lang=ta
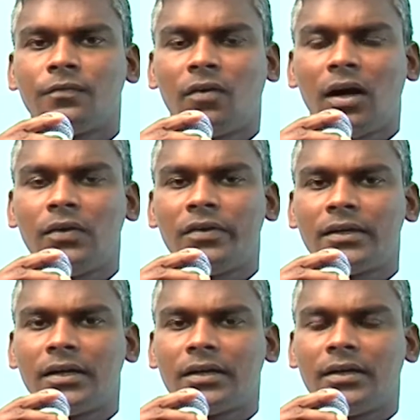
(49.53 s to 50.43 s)
வாழ்வை
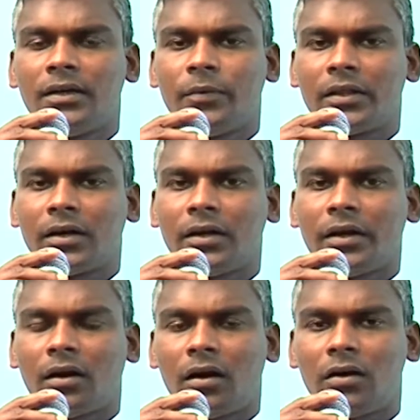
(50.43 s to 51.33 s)
இழக்கின்ற மனிதர்கள்
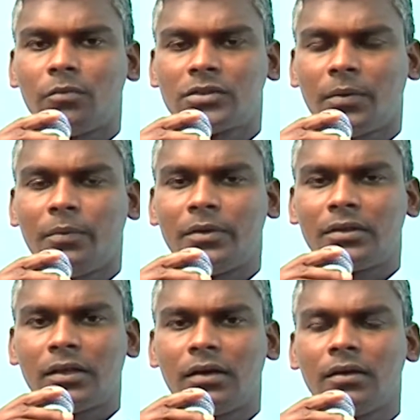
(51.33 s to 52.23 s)
ஏராளம்
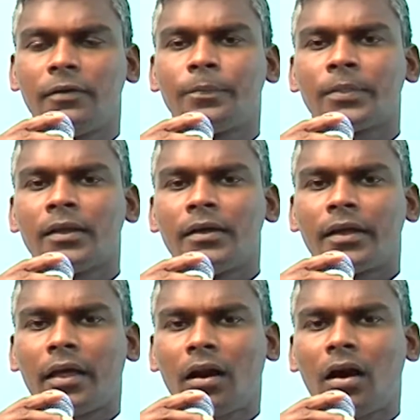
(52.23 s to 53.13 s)
சமீபத்தில்
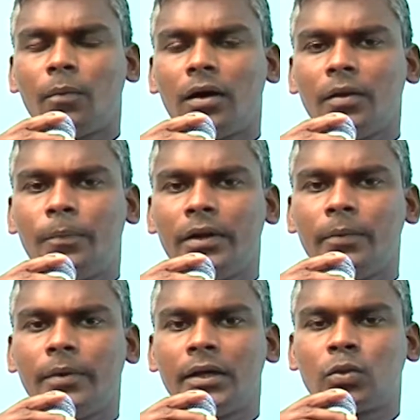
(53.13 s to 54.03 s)
ஏராளமான பெரிய
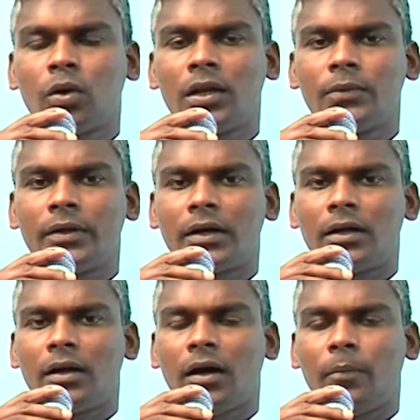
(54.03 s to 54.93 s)
பெரிய தொழிலதிபர்கள்
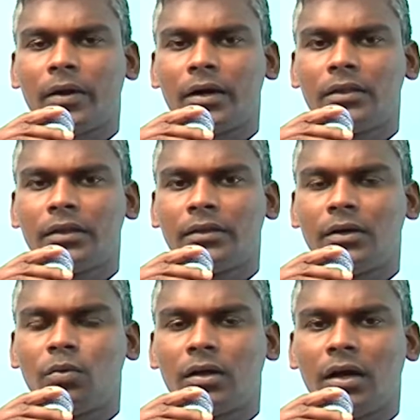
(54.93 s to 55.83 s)
எல்லாம் மரணத்தை
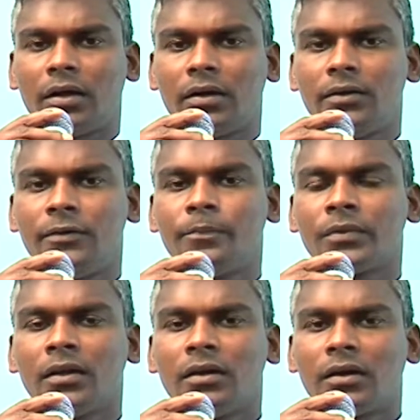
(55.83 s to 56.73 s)
தழுவுகிறார்கள்
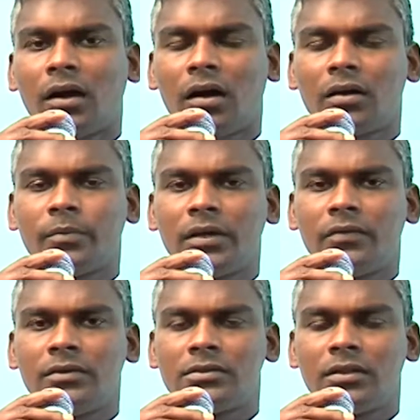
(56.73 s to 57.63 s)
காரணம்
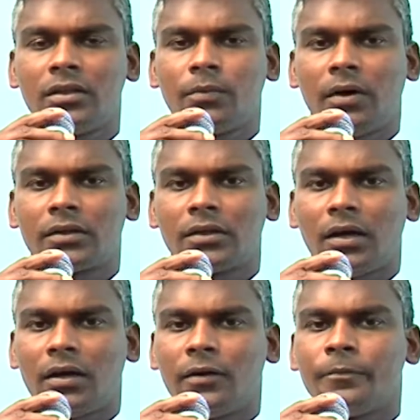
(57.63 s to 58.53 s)
என்னவென்று சிந்தித்து
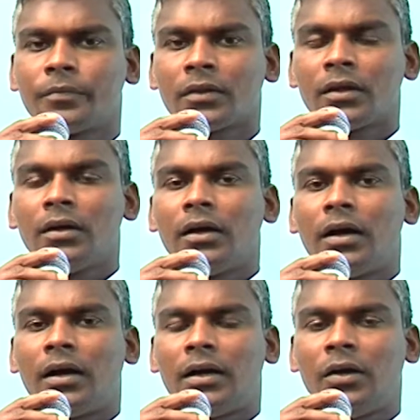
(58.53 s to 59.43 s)
பார்த்தால்
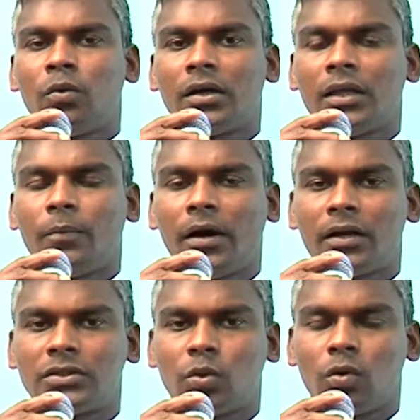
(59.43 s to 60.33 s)
அளவுக்கு
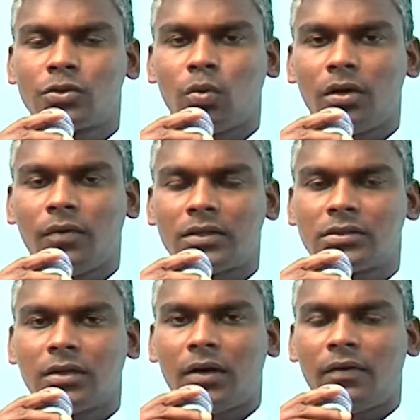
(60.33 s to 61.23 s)
அதிகமான சொகுசோடு வாஸ்
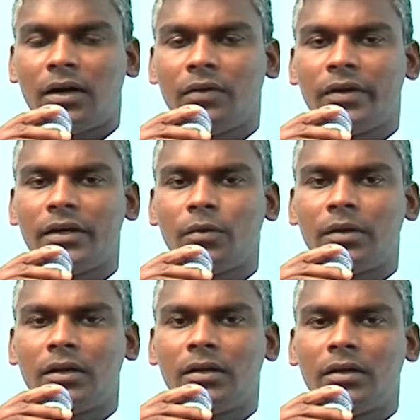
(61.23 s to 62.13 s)
வாழ வேண்டும்
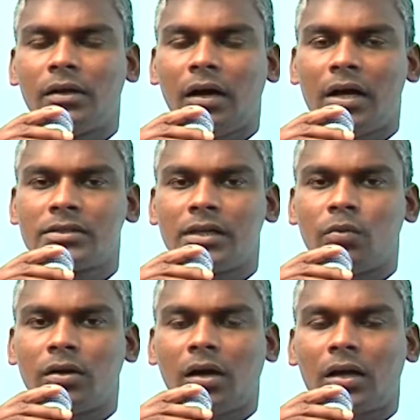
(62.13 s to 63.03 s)
என்று ஆசை
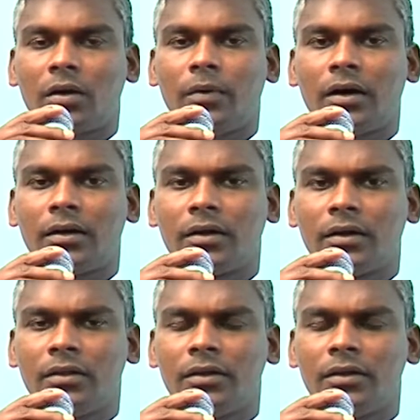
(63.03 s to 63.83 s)
ஒரு காரணமாக இருக்கிறது